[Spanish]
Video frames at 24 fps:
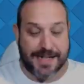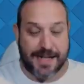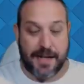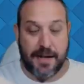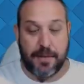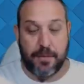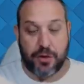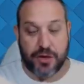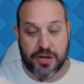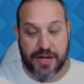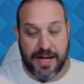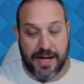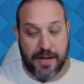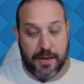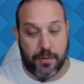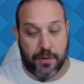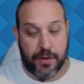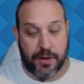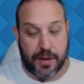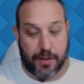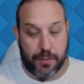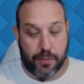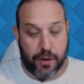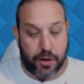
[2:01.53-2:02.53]
tenemos, el
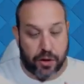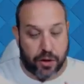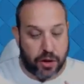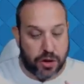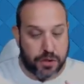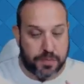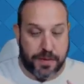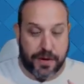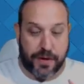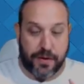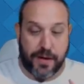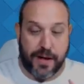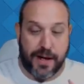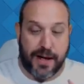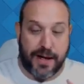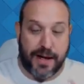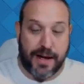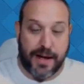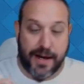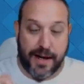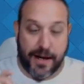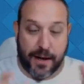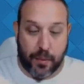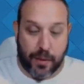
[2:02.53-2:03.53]
montapuercos, perdona, en
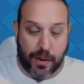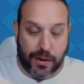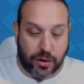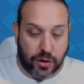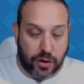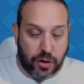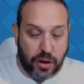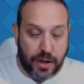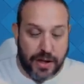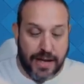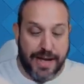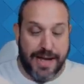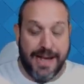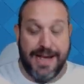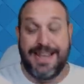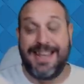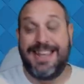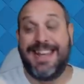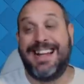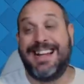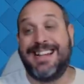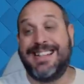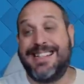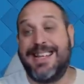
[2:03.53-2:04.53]
arena 4
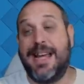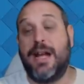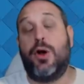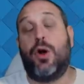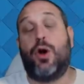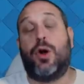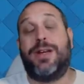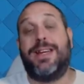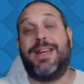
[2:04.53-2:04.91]
y el hielo.